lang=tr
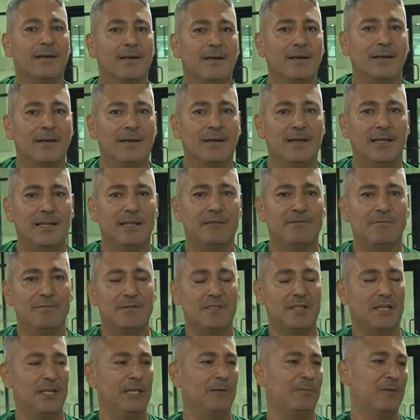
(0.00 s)
e,
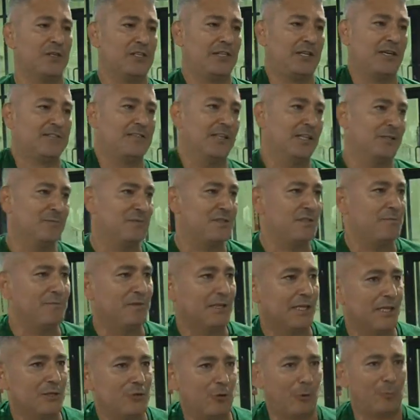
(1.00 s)
evimizdeki ilk maçı kazandığımız için
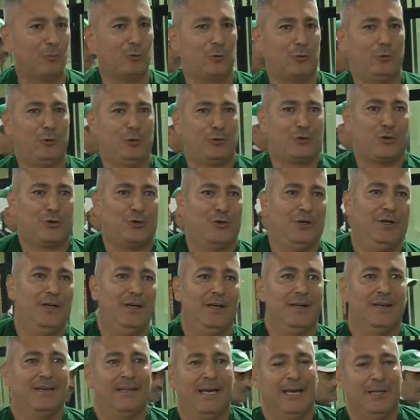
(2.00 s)
bir kere çok mutluyuz.
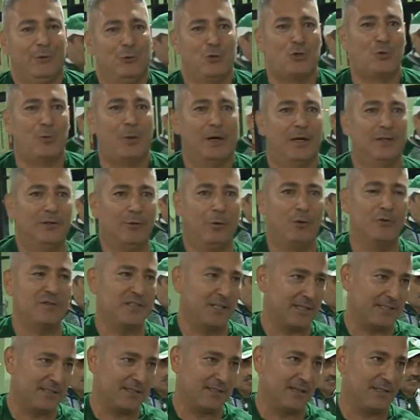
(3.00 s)
Yani 3 puanı
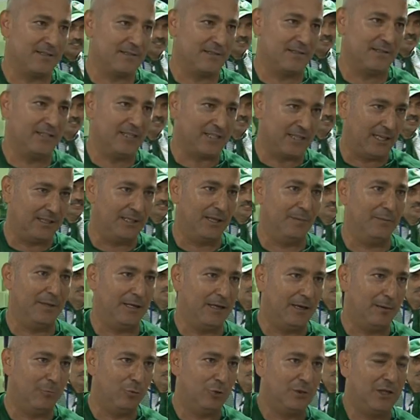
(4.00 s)
18 Nisan'dan
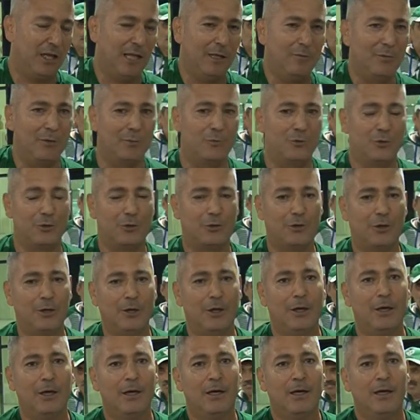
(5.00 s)
beri burada almıyormuşuk.
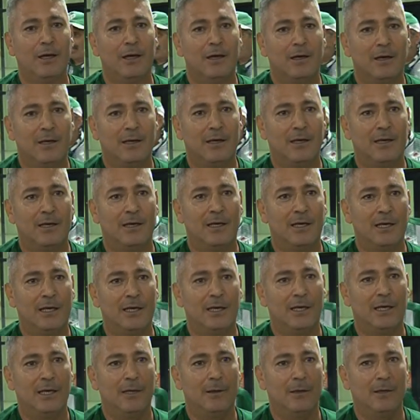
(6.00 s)

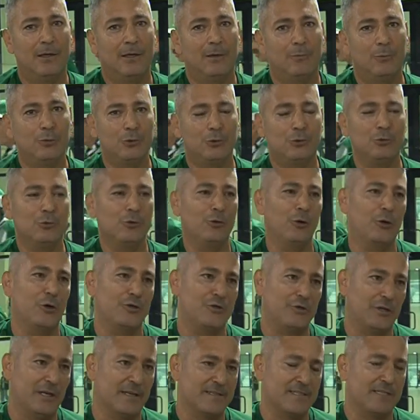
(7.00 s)
E, bu şu günü
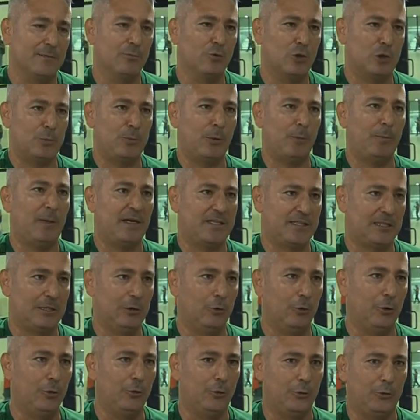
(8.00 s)
gösteriyor aslında. spor
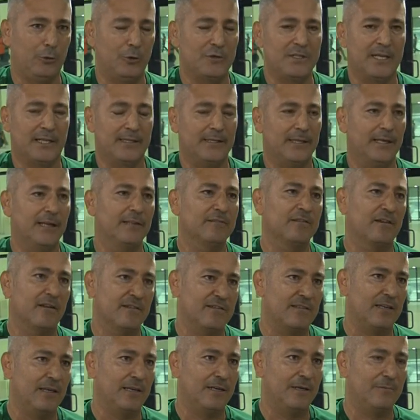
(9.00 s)
baskılı oyun oynuyor. Özellikle yeni
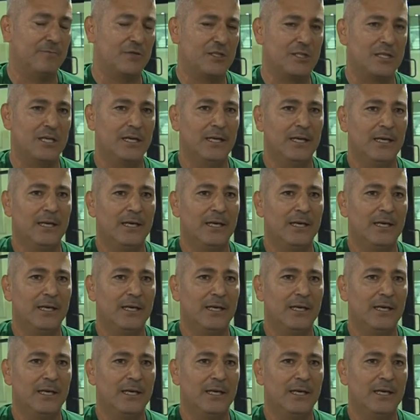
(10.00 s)
transferlerimiz.